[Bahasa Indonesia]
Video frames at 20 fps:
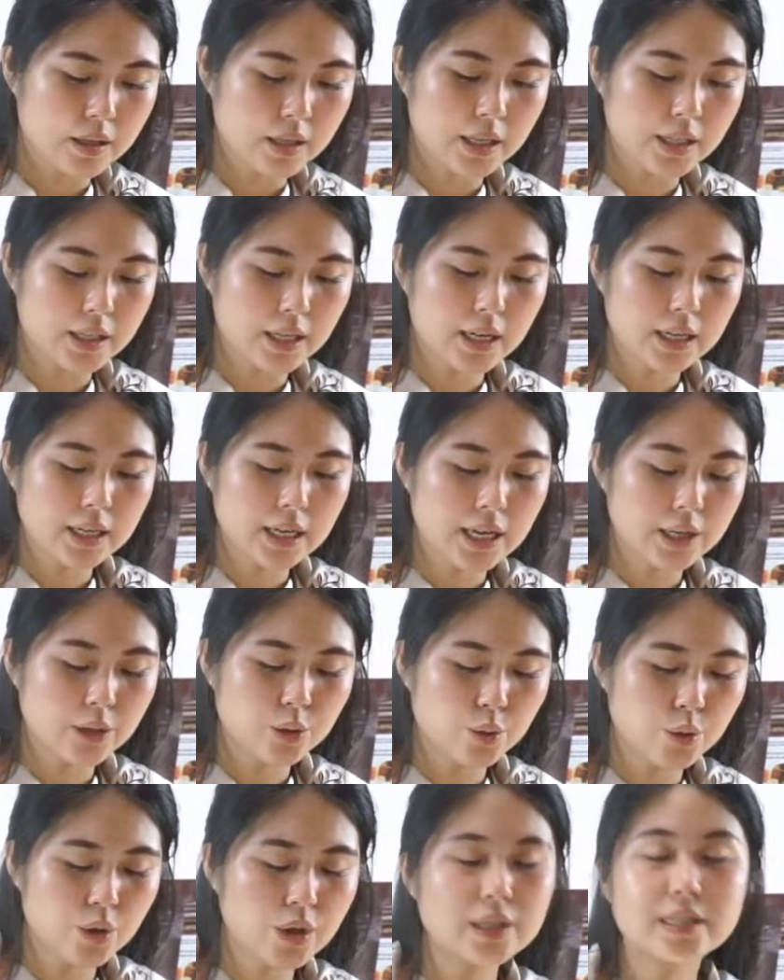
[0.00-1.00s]
Kita akan
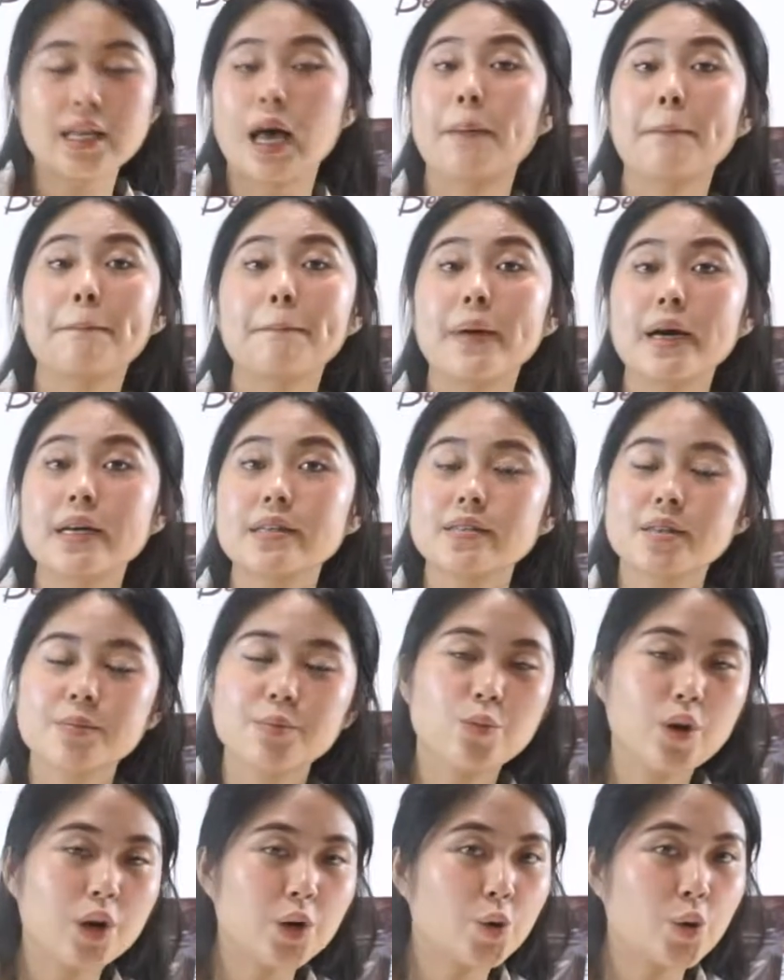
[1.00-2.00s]
aduk sampai
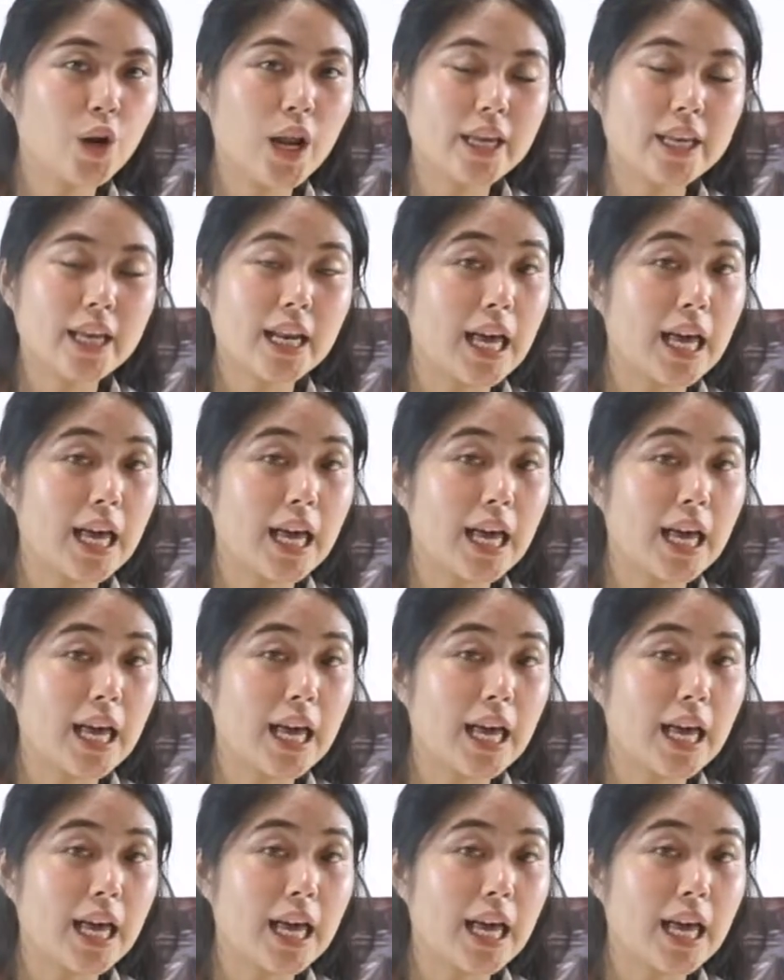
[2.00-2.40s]
semua gulanya